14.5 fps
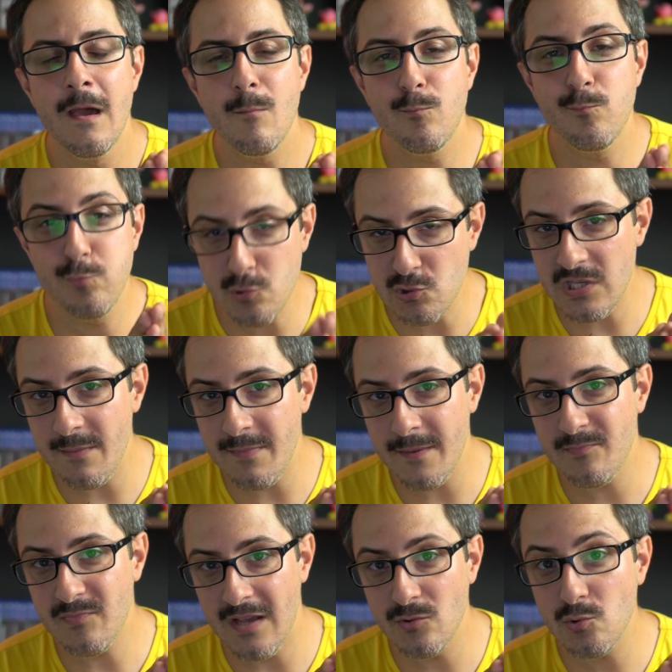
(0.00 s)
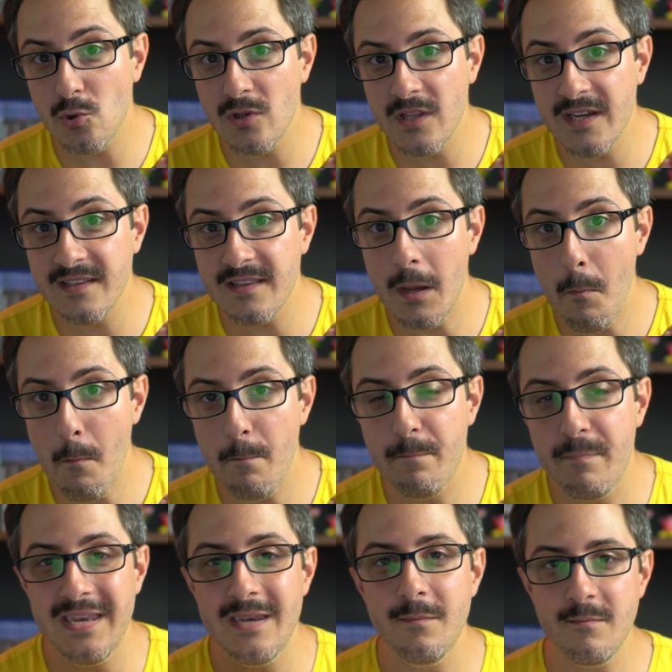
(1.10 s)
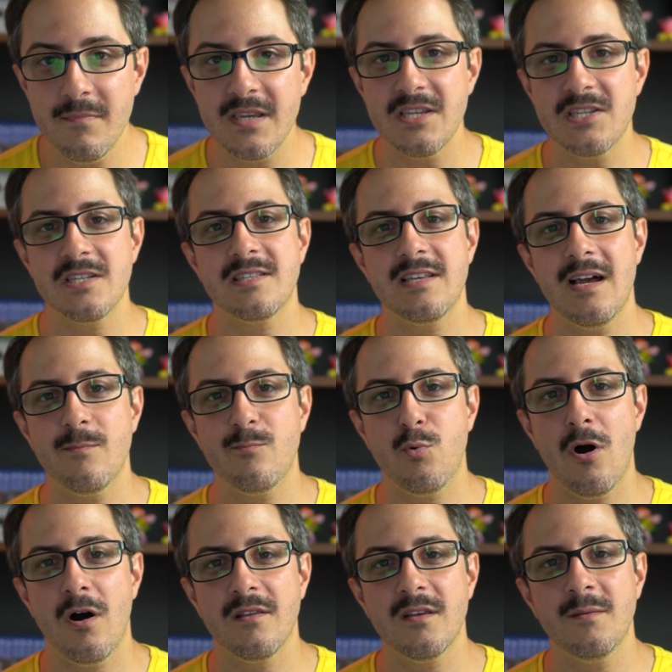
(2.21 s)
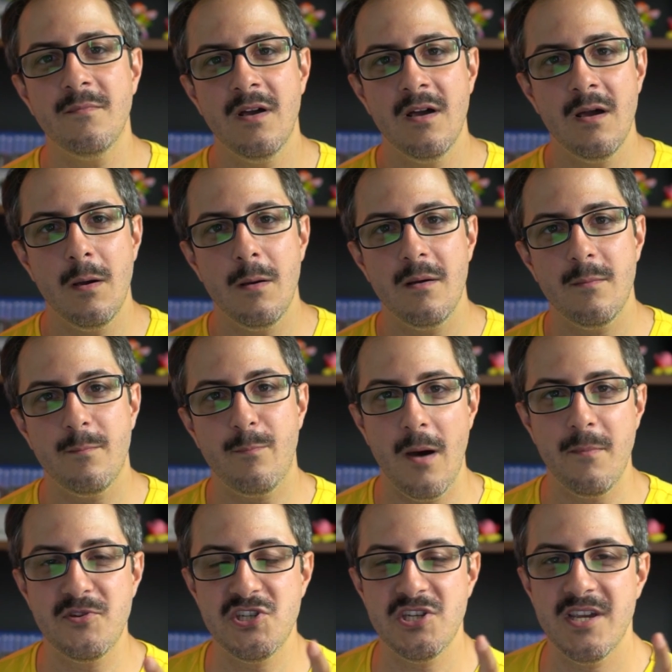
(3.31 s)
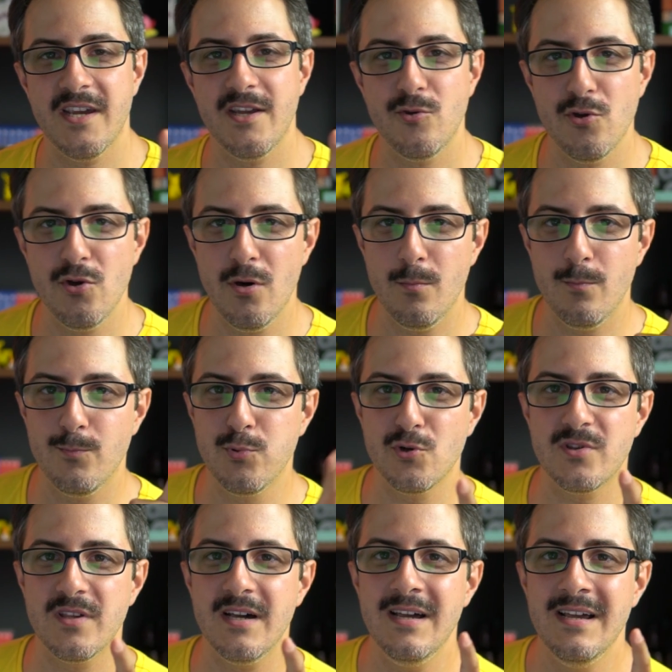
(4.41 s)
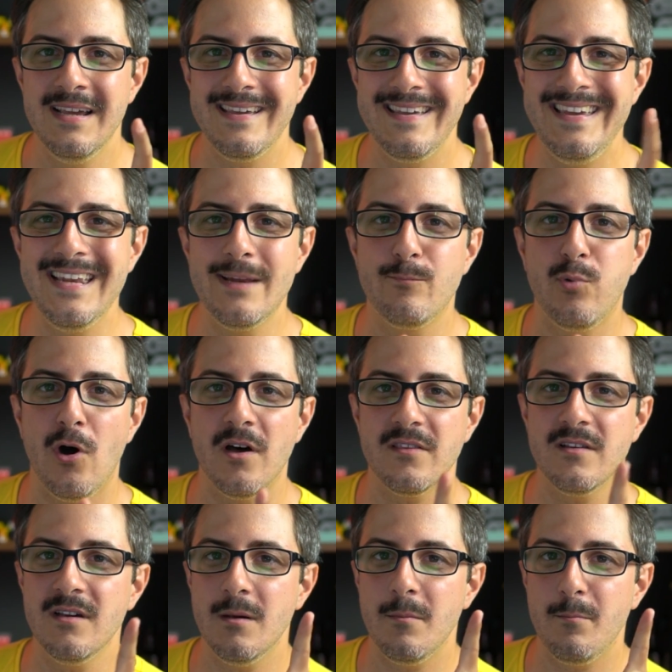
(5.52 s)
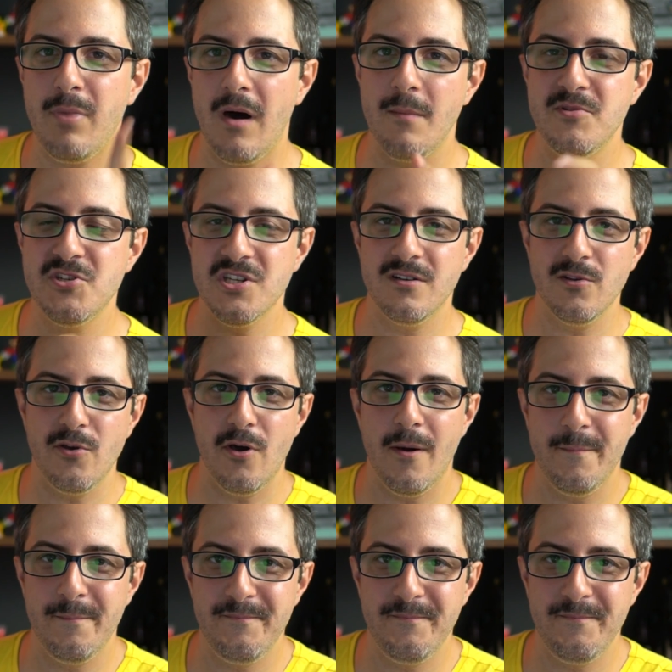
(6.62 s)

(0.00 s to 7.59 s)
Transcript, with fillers: Bu sebepten dolayı da benim kişisel puanım PUBG'ye gidiyor. Burada ilk puanı PUBG alıyor.